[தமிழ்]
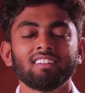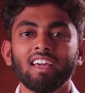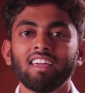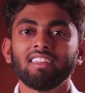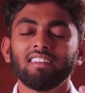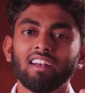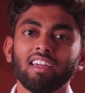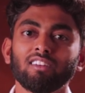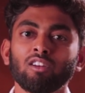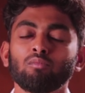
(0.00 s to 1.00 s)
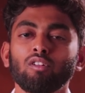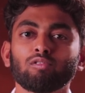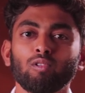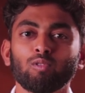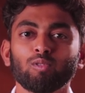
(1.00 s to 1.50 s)
டே என்னடா என்னென்னமோ
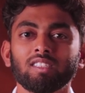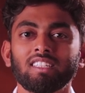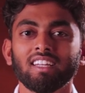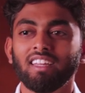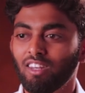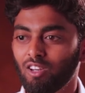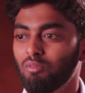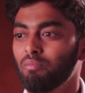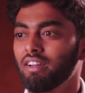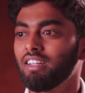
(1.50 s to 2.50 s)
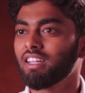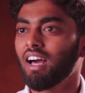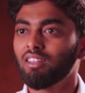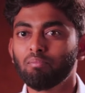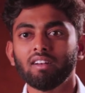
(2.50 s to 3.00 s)
சொல்லி கொடுத்துட்ருக்கு என்னென்னமோ
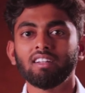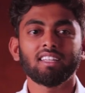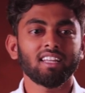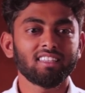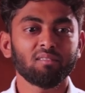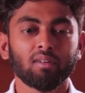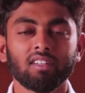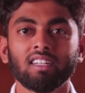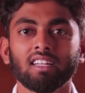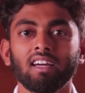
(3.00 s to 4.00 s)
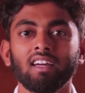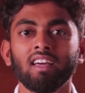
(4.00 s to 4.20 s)
பண்ணிகிட்ருக்கு அதை பண்ணுன்ற இதை பண்ணுன்ற